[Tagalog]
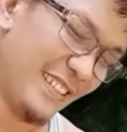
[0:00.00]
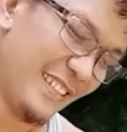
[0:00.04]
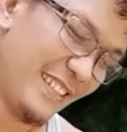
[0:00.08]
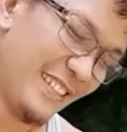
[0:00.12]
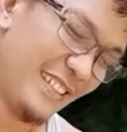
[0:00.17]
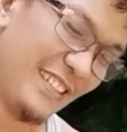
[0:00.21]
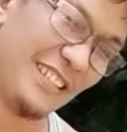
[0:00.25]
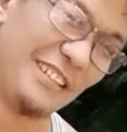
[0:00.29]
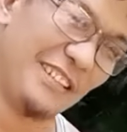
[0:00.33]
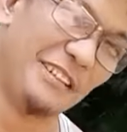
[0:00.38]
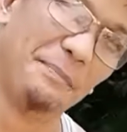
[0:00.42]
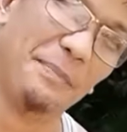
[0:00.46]

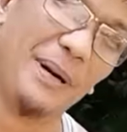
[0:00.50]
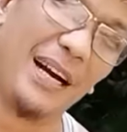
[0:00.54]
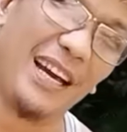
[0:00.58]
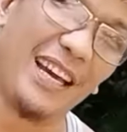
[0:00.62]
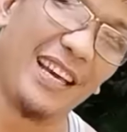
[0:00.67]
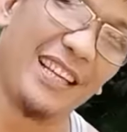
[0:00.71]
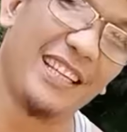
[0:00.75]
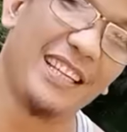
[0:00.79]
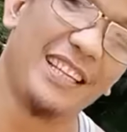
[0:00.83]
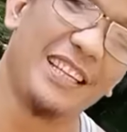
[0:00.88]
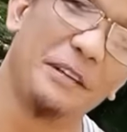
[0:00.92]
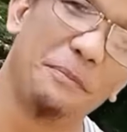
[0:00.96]
So
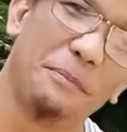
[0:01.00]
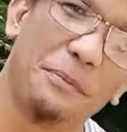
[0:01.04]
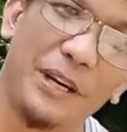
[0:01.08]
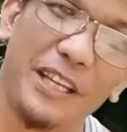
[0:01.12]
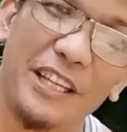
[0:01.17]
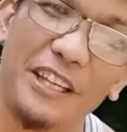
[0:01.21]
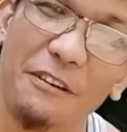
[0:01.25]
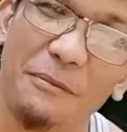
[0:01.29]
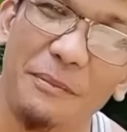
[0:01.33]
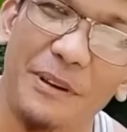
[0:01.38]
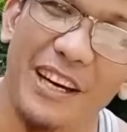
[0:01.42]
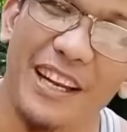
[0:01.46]
bakit hindi
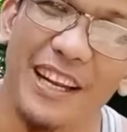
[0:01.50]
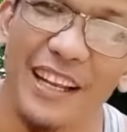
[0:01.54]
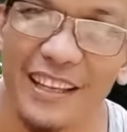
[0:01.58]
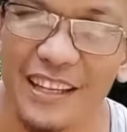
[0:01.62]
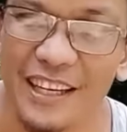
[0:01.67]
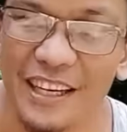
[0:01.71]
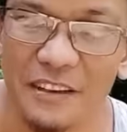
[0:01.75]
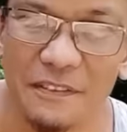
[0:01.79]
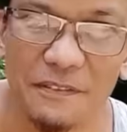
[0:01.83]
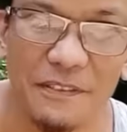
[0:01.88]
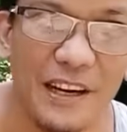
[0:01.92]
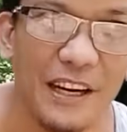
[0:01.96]
pwedeng mga
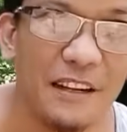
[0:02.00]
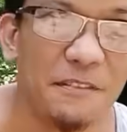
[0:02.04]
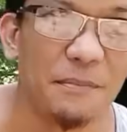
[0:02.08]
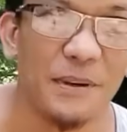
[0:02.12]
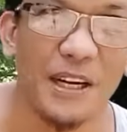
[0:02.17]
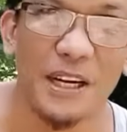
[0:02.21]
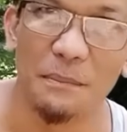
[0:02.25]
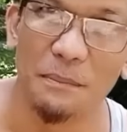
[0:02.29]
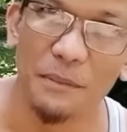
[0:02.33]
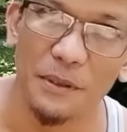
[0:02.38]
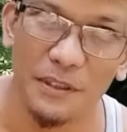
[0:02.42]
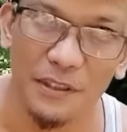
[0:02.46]
electric fan,
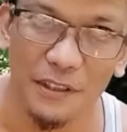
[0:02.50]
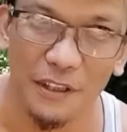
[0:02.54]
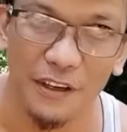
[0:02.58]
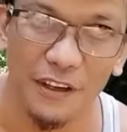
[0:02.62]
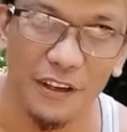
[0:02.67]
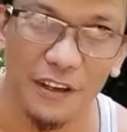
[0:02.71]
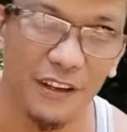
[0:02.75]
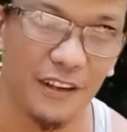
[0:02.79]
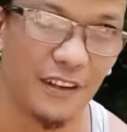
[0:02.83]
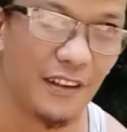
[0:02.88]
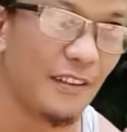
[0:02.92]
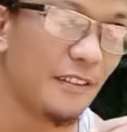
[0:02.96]
mga
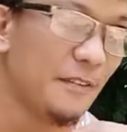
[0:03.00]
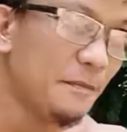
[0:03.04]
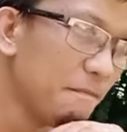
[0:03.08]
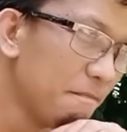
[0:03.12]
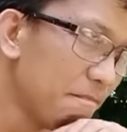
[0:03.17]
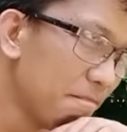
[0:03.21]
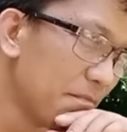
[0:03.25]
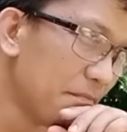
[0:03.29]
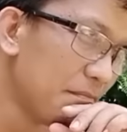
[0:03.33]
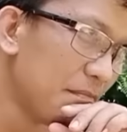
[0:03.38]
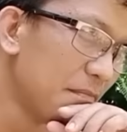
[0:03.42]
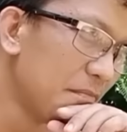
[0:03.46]
motor?
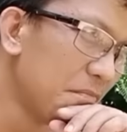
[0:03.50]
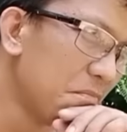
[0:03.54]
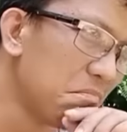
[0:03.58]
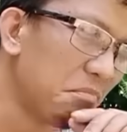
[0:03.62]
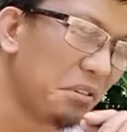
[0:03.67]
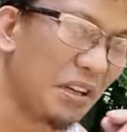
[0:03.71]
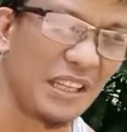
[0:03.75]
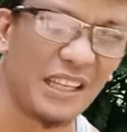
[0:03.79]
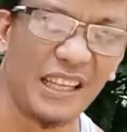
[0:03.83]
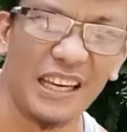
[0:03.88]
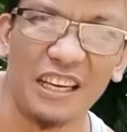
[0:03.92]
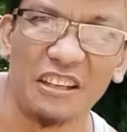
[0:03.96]

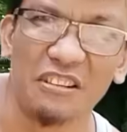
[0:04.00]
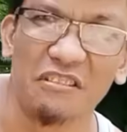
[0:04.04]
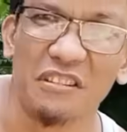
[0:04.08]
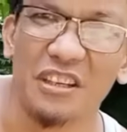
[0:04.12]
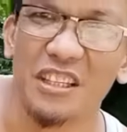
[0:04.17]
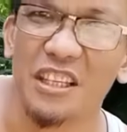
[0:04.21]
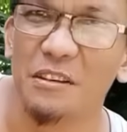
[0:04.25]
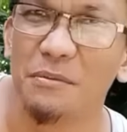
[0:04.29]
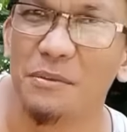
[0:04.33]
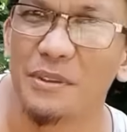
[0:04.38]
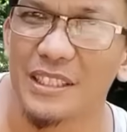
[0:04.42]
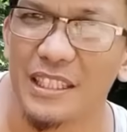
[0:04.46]
Pwede rin yung
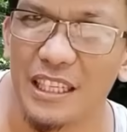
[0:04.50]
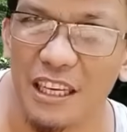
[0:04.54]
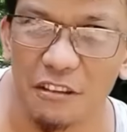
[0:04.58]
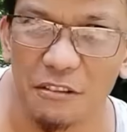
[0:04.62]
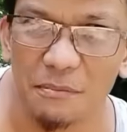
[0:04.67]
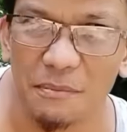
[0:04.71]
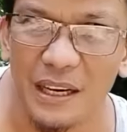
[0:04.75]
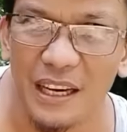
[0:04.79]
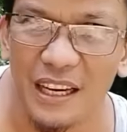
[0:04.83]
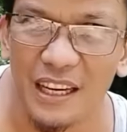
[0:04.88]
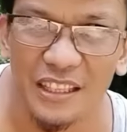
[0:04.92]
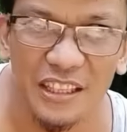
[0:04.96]
hindi masyado
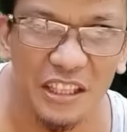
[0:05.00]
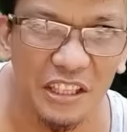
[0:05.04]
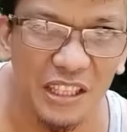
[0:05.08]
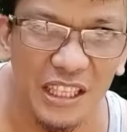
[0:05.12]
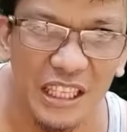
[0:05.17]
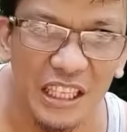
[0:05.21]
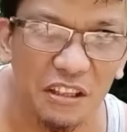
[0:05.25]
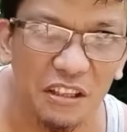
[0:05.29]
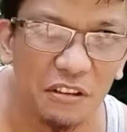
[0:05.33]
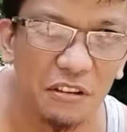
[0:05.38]
malata yung ikot